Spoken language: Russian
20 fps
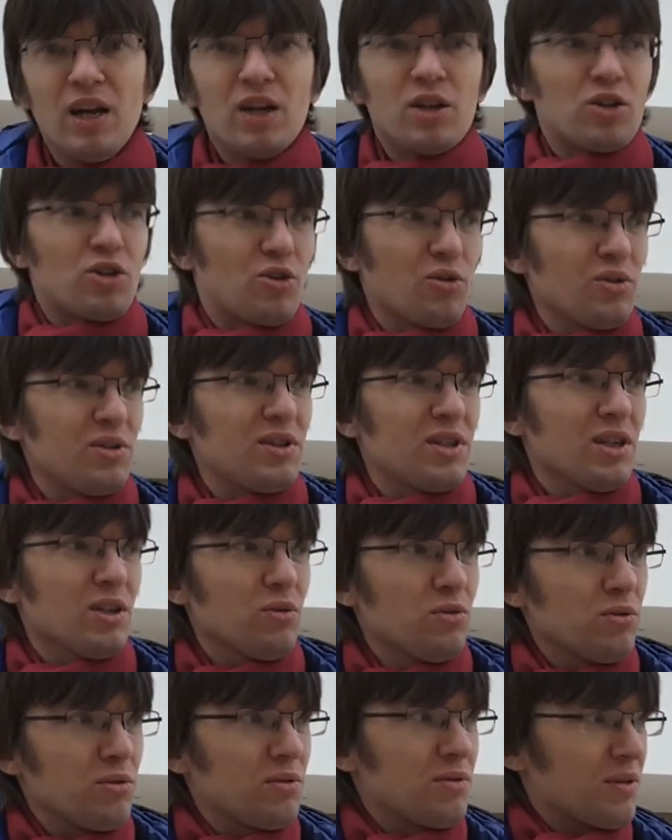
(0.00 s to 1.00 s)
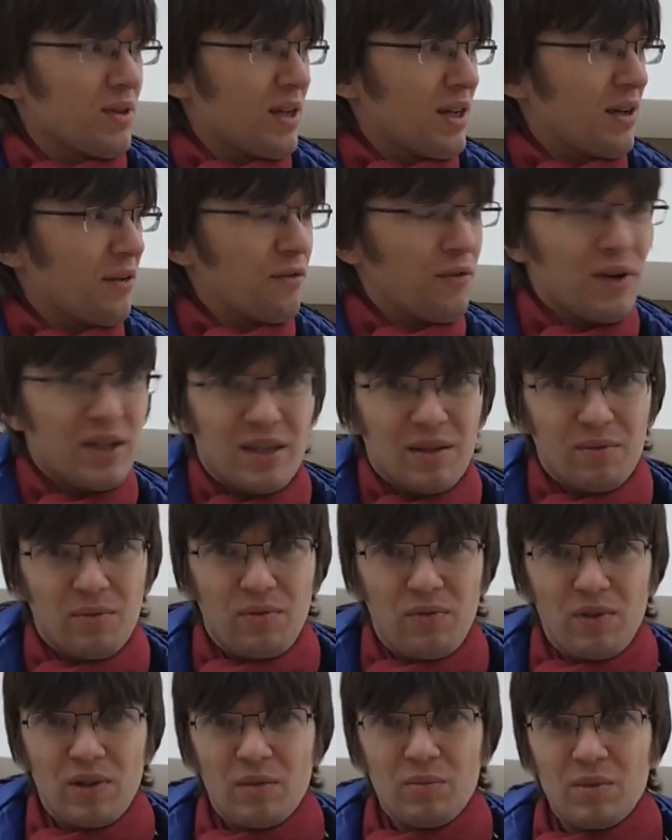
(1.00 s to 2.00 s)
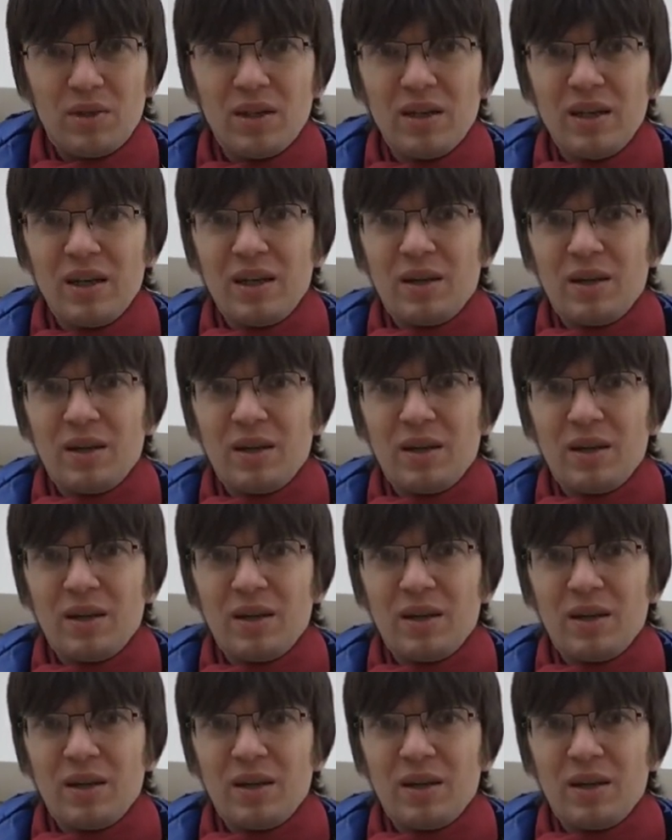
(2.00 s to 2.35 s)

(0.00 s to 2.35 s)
Что делают в этом фильме?